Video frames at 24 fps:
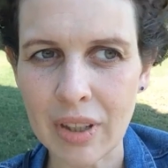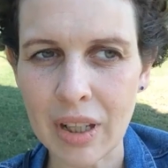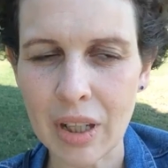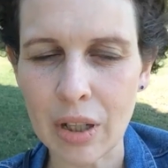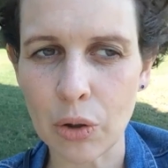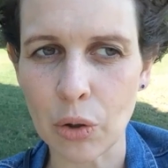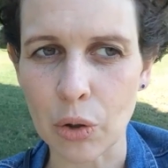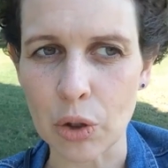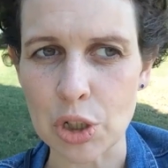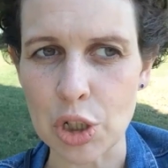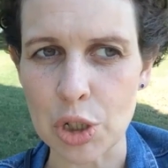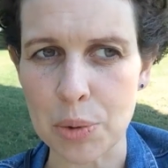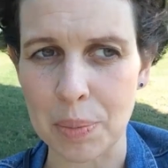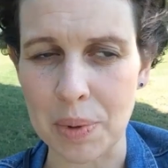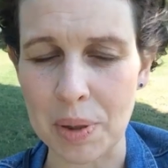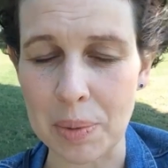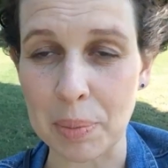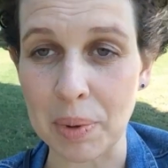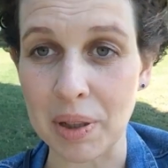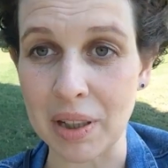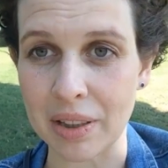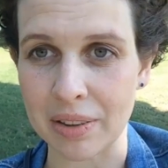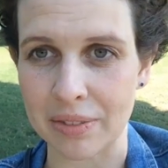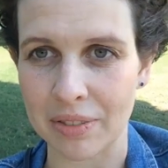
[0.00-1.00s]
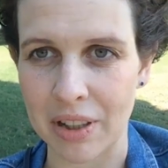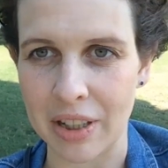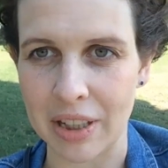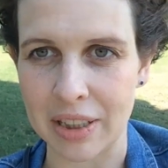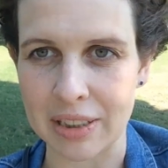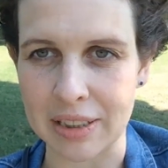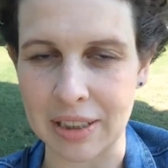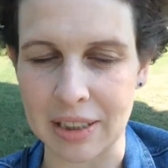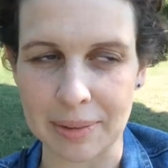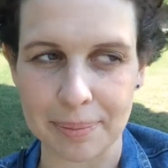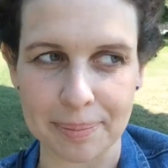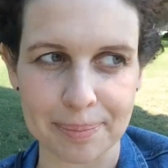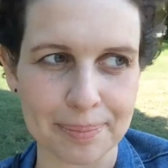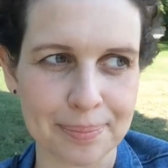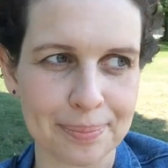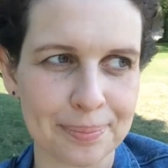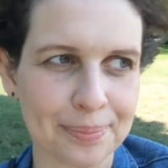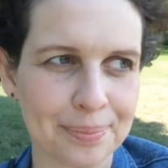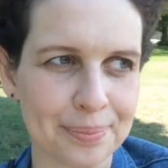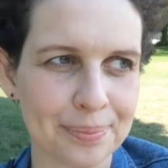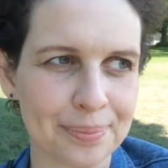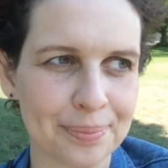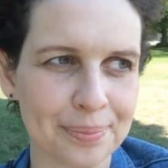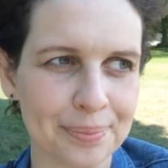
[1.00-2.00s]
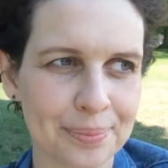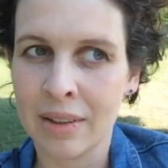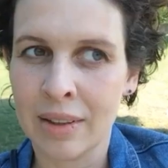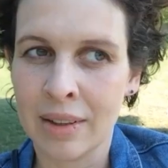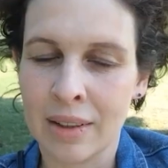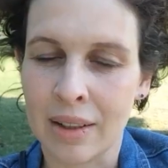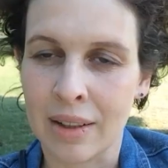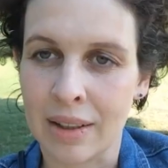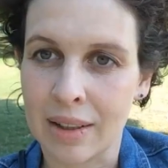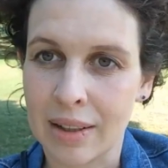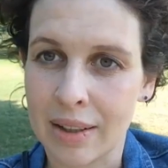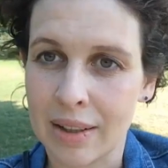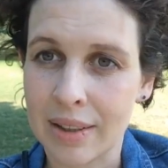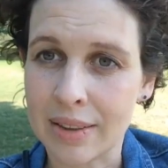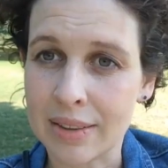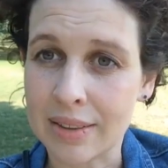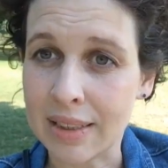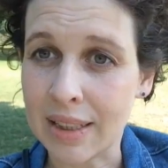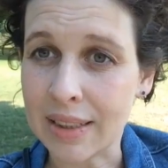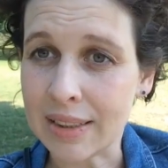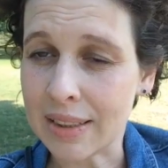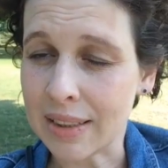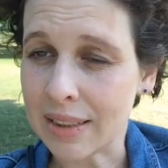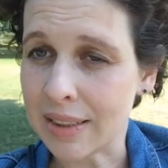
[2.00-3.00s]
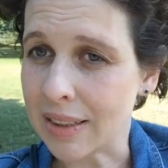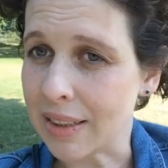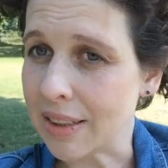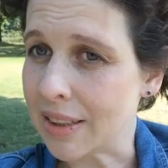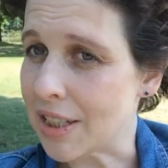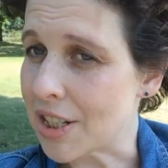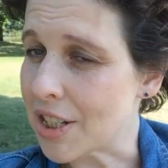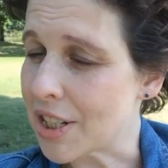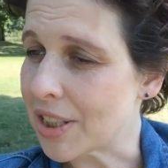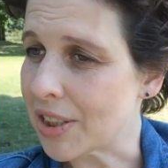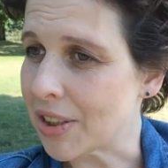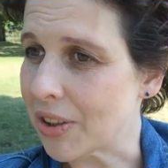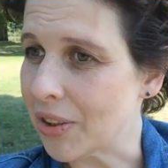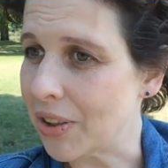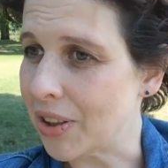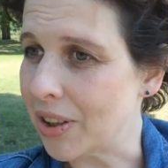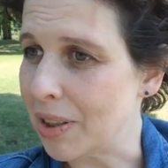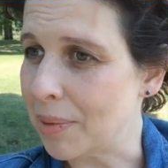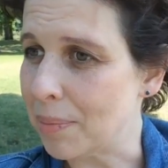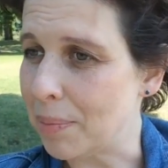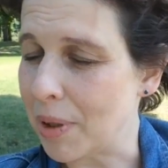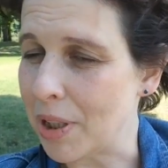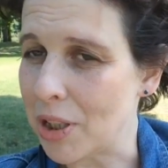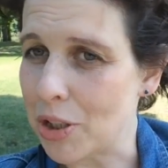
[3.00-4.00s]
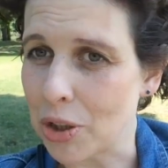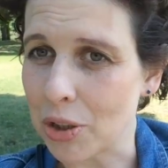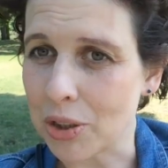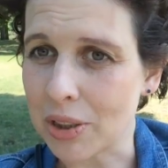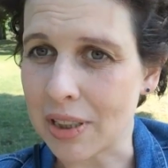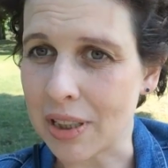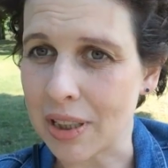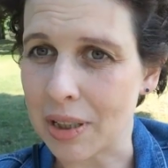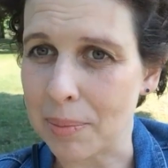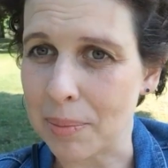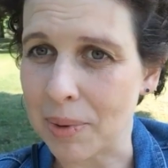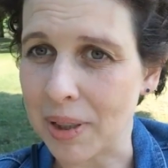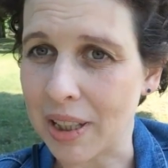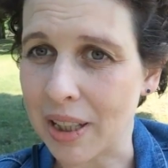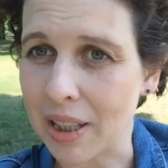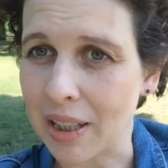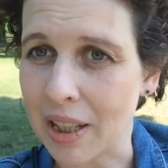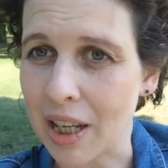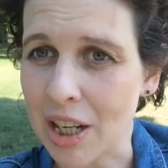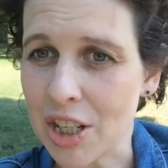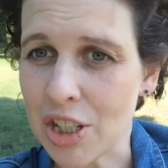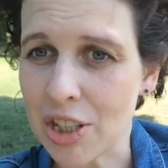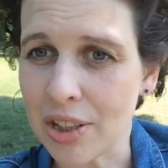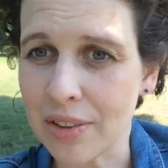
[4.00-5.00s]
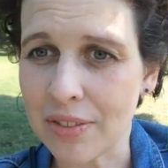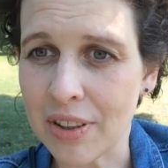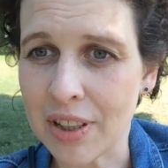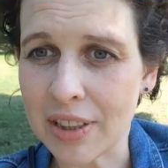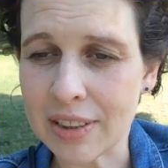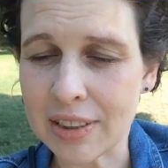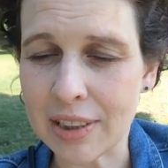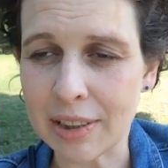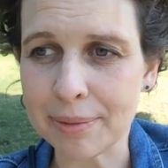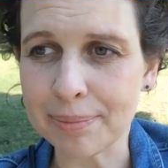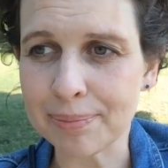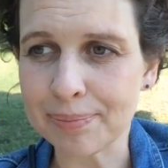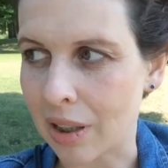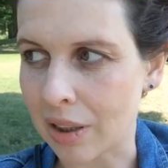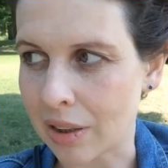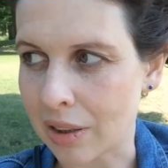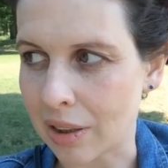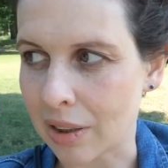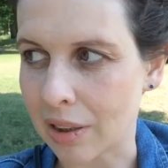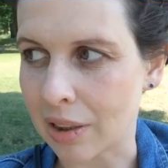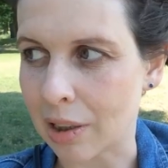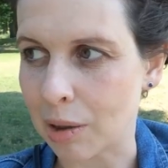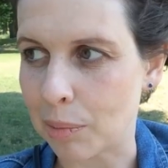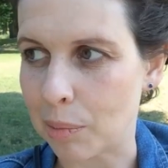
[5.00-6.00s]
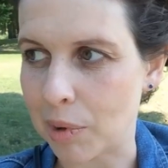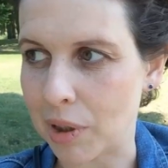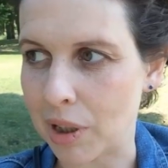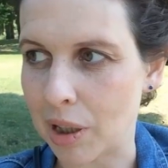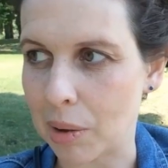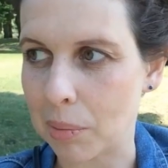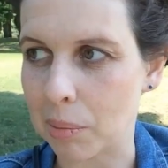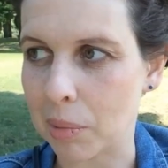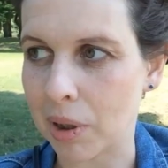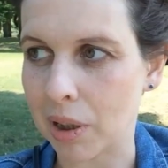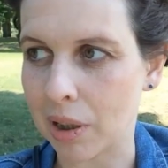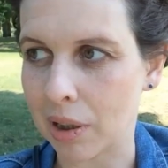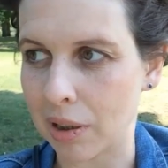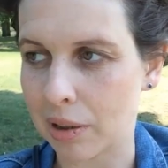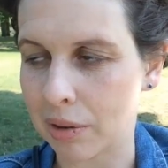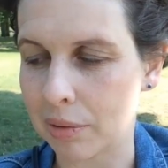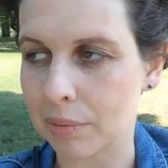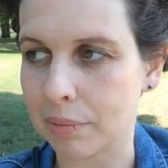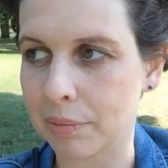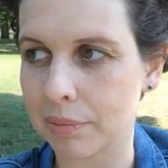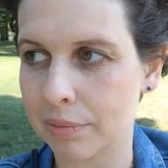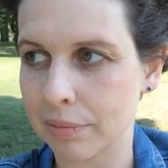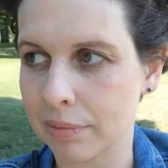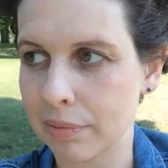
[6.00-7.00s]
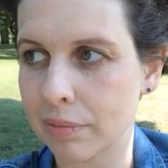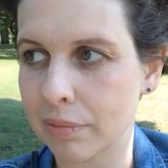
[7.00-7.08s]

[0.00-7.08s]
хочешь быть благотворителем. 10 а, тысяч стоили прическа и макияж невесты. Это для меня было